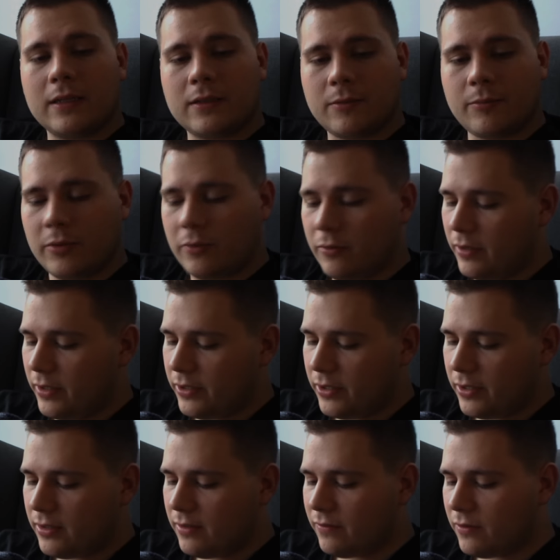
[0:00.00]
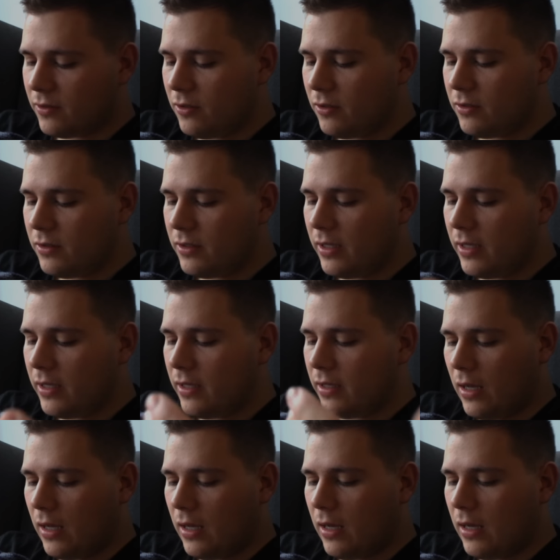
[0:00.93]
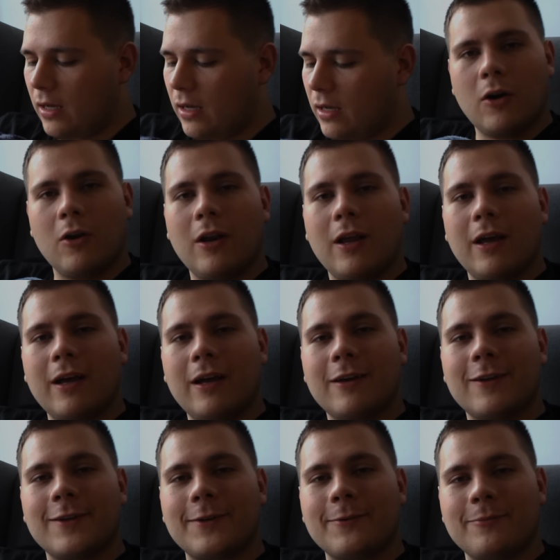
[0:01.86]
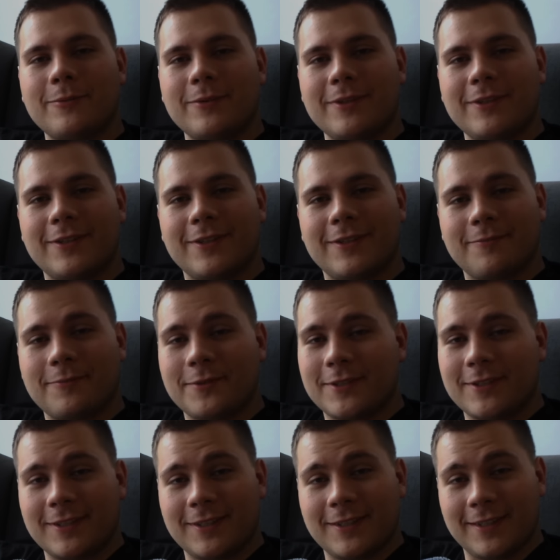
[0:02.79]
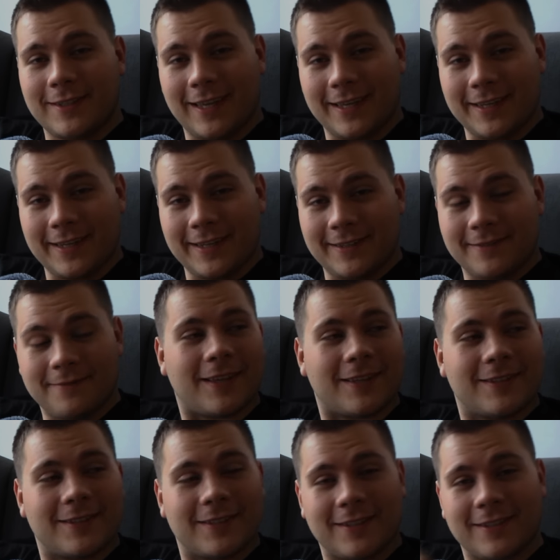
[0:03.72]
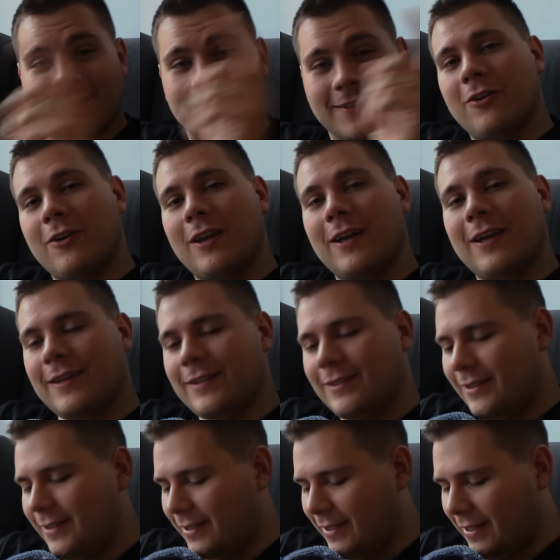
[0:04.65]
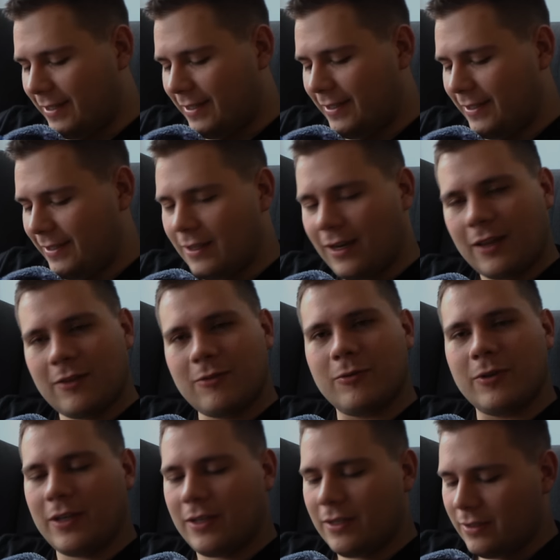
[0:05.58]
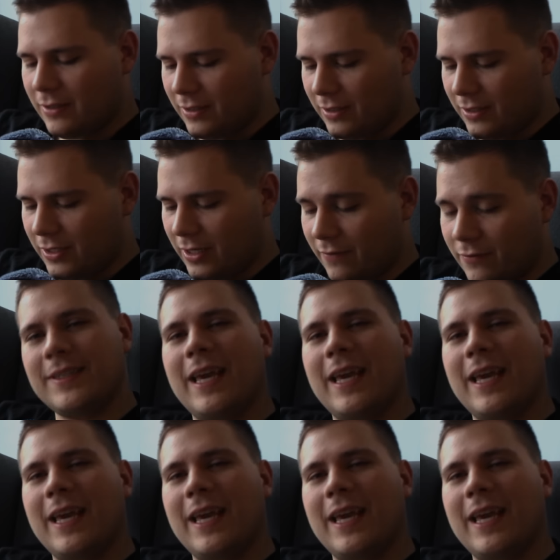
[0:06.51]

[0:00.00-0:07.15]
Ja sobie tutaj siedzę wygodnie, a Ola robi pyszne śniadanie. Także Ola dzisiaj ratuje życie.